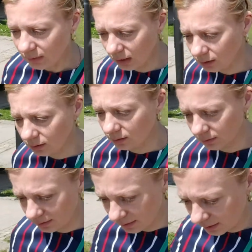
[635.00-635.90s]

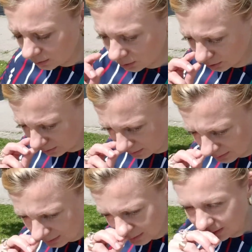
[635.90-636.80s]
А, следующую,
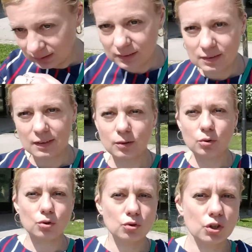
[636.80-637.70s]

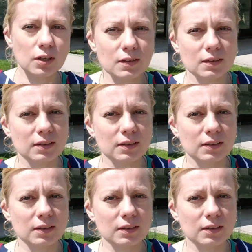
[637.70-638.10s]
следующую часть